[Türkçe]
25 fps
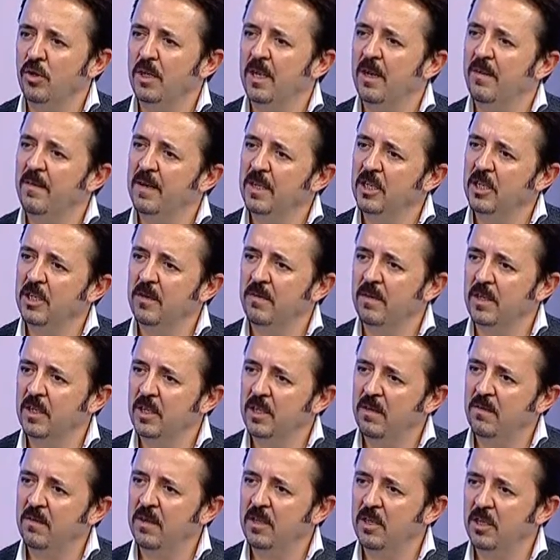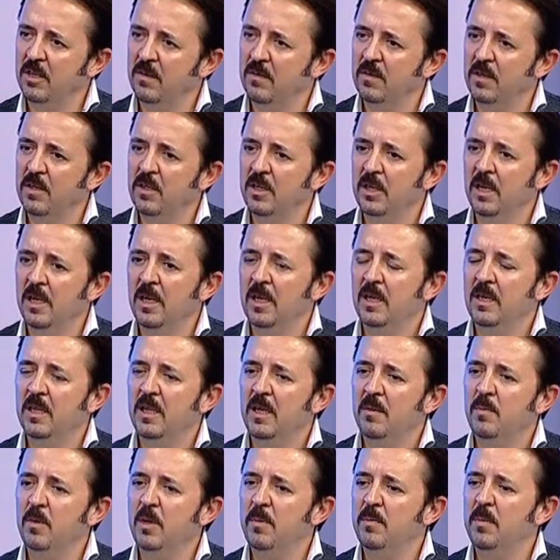Yavaş yavaş yavaş yavaş
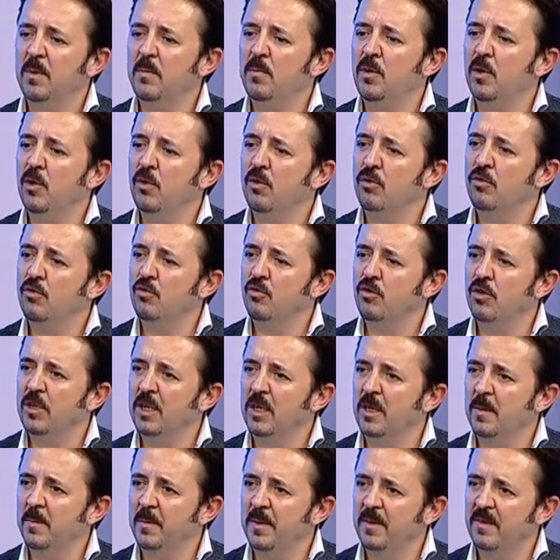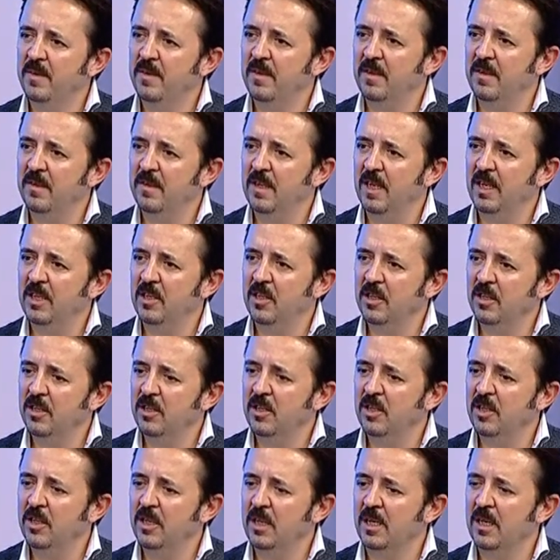diyelim ki 1 milyon hücre kapasitesiyle
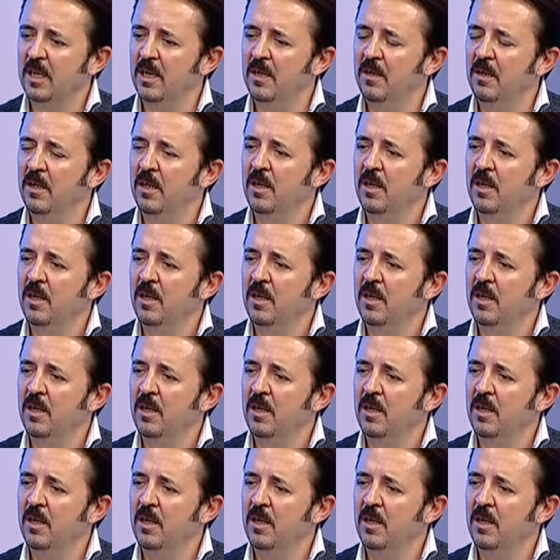çalışırken